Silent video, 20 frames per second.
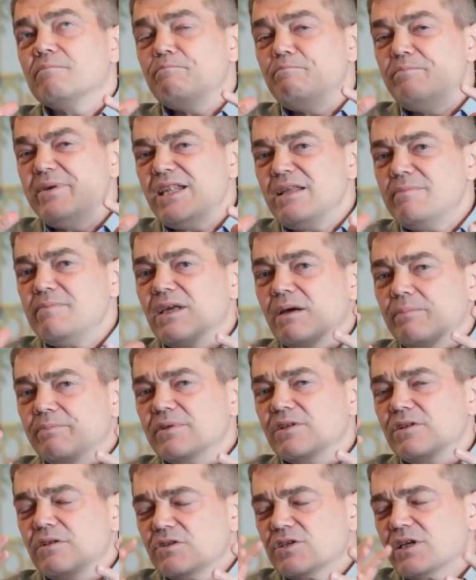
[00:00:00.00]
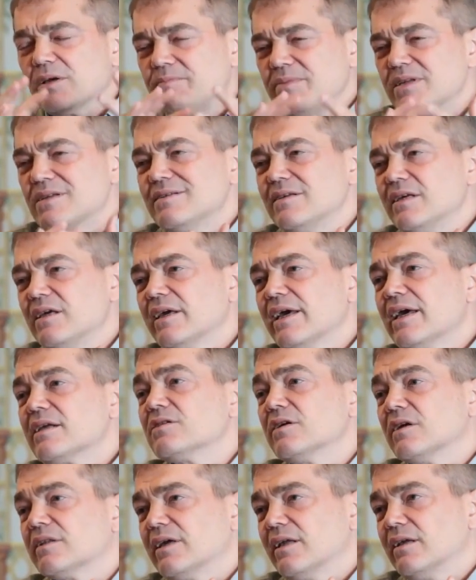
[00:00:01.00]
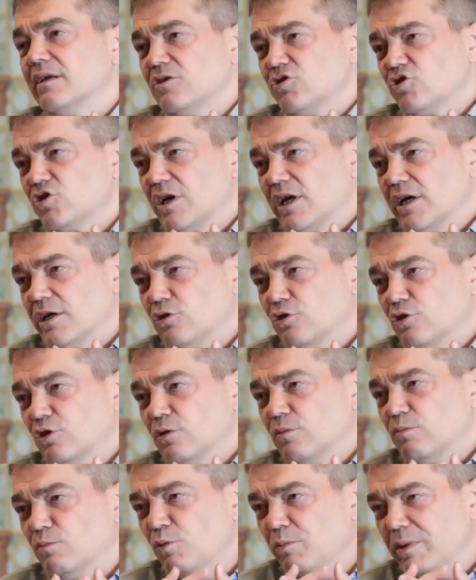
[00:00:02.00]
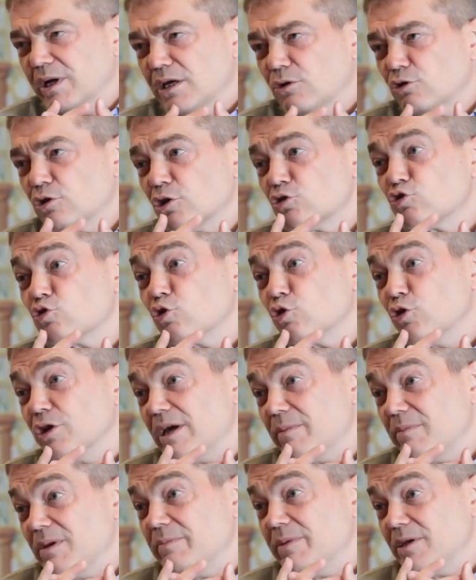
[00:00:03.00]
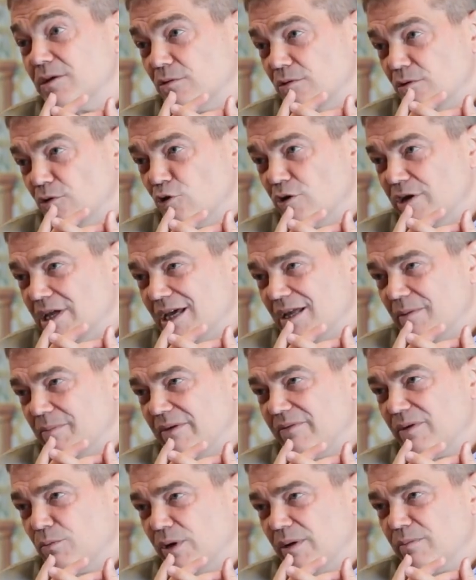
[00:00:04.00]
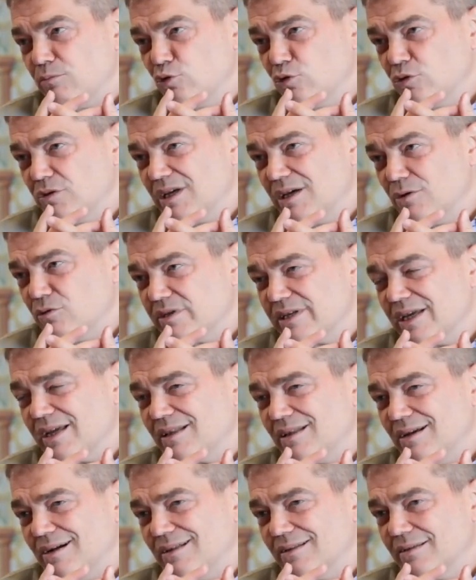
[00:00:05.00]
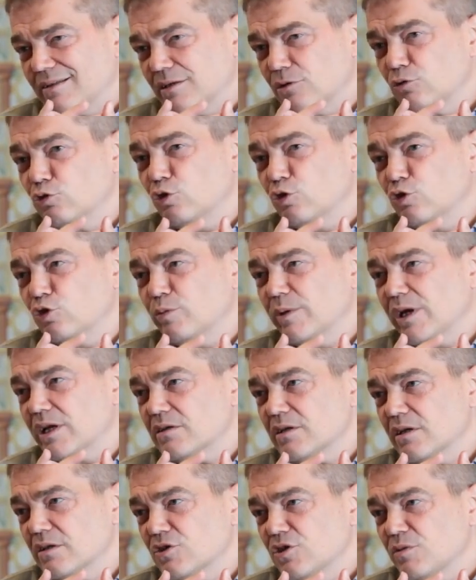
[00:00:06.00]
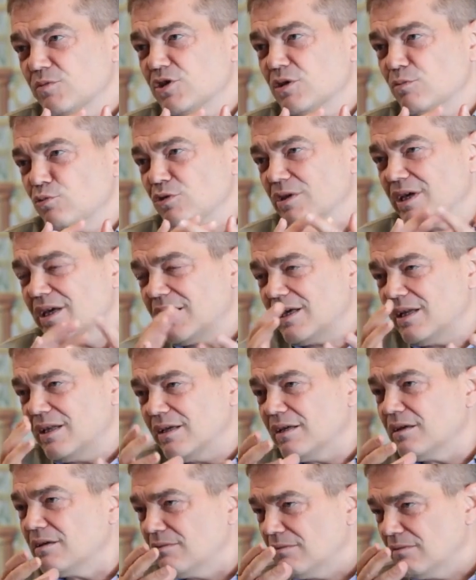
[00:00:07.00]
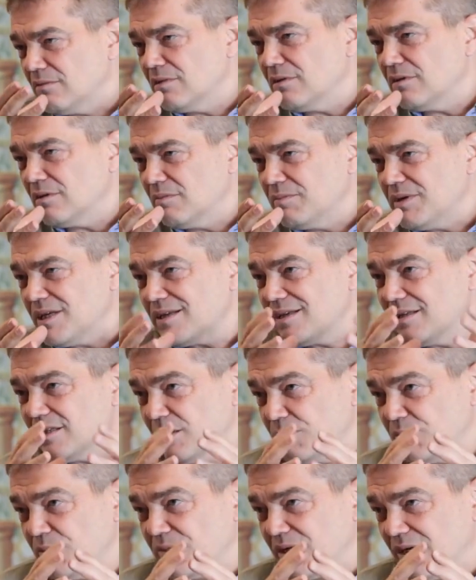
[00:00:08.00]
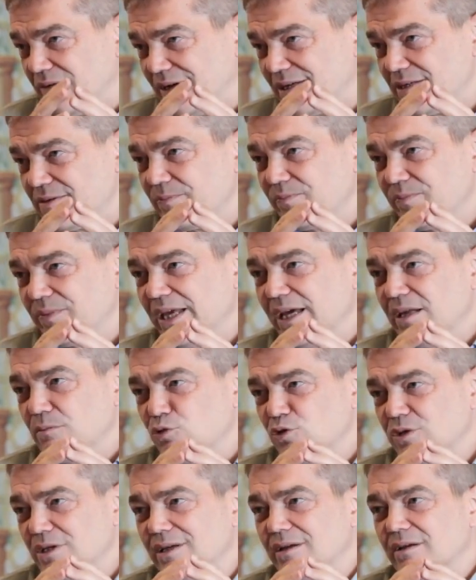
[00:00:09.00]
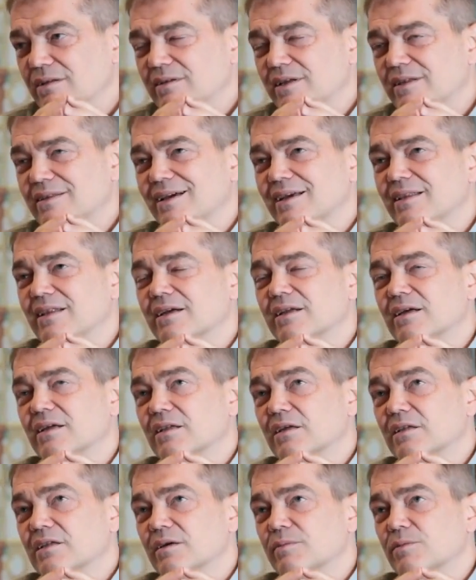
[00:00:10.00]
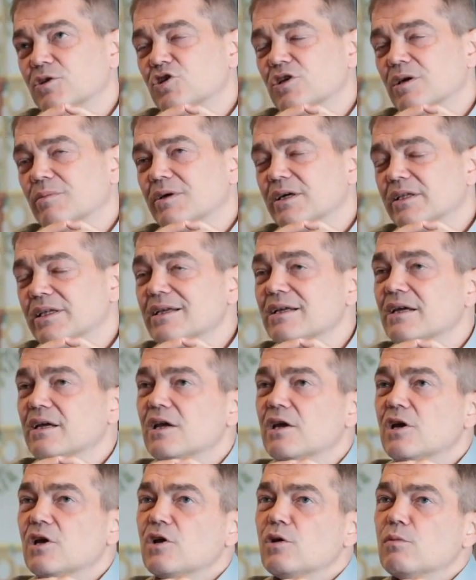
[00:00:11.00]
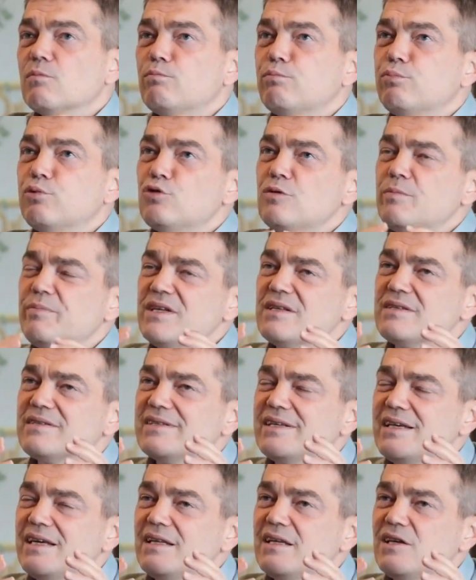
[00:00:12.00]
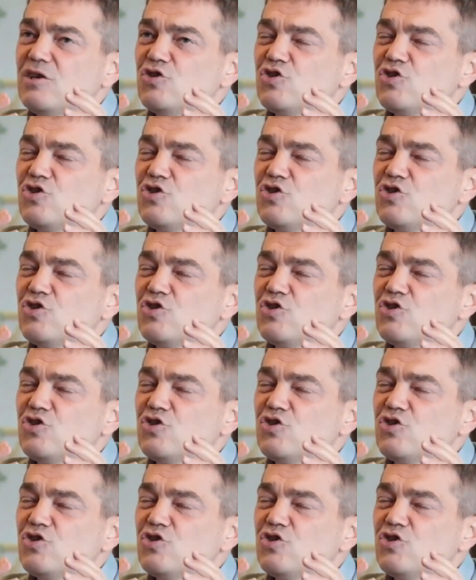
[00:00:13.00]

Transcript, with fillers: bilim yapılacak bir zihin gerçekten inşa ediyor. Bu bana göre çok önemli bir Hı. önerme ve ben bunun da özellikle altını doldurmaya çalıştım. İşte bununla ilgili e, bir kitabım da var. Yani burada detaylarını anlatamayacağım kadar. Bunu bir zihin